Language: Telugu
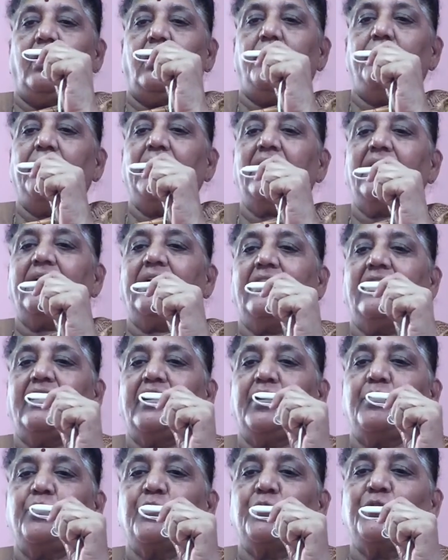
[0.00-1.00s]
అమ్మలక్కల
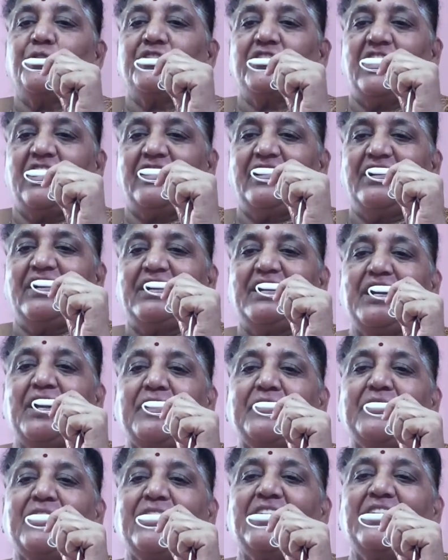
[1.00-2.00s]
కబుర్లు ఛానల్కి
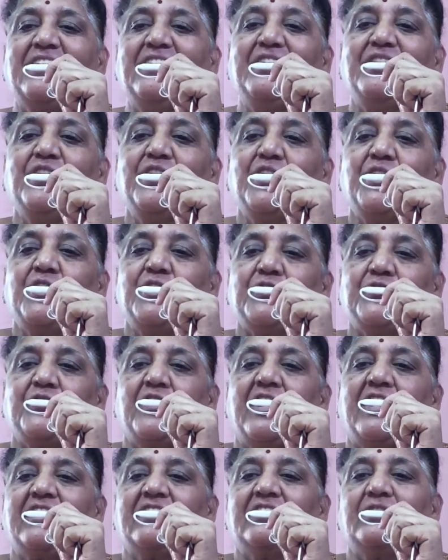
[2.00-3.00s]
అందరికీ
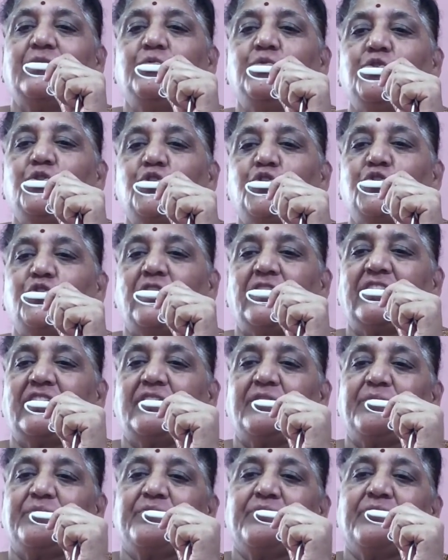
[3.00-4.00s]
స్వాగతం
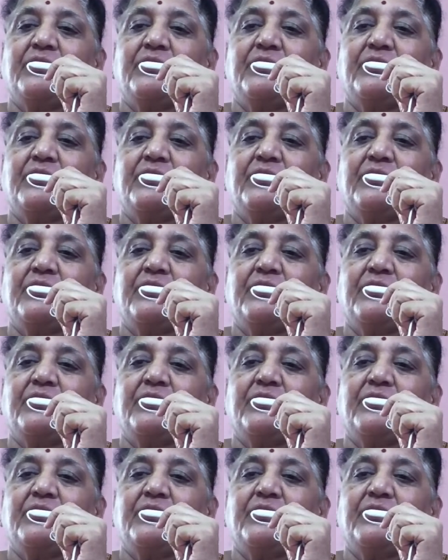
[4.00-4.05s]
సుస్వాగతం